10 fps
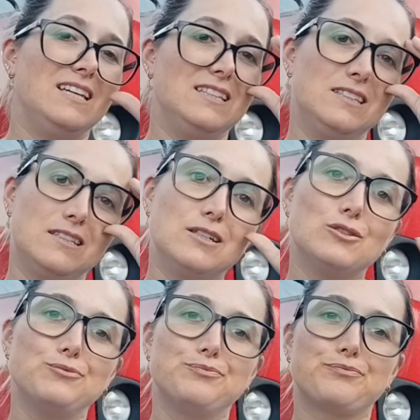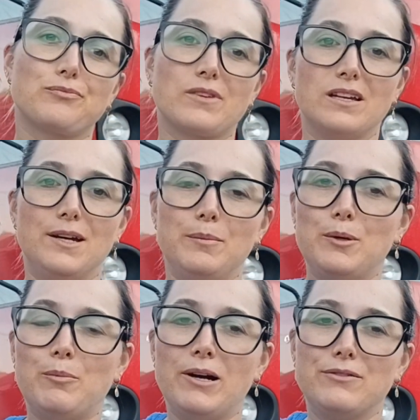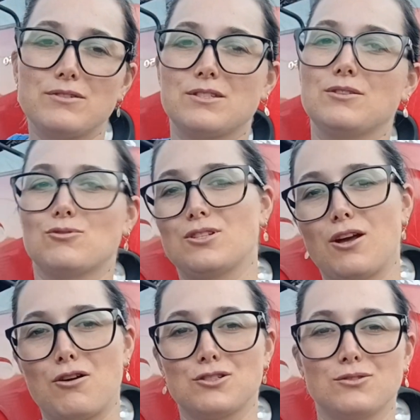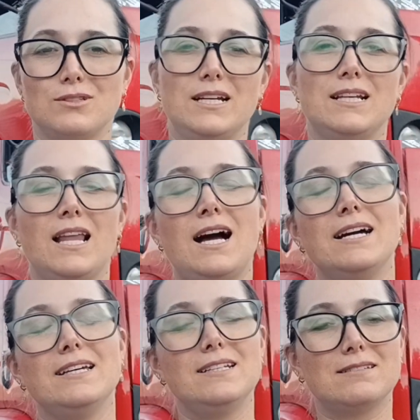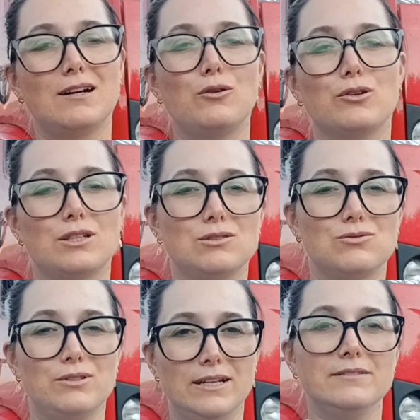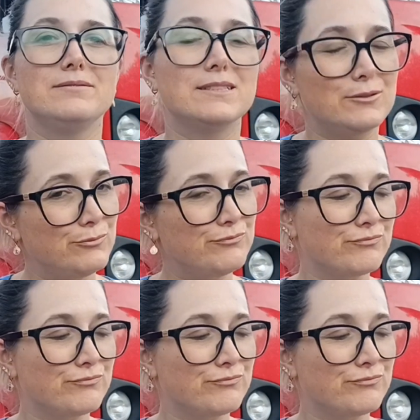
Então, é meu pai fazendo os negócios dele lá e ele tá cortando, né? Então.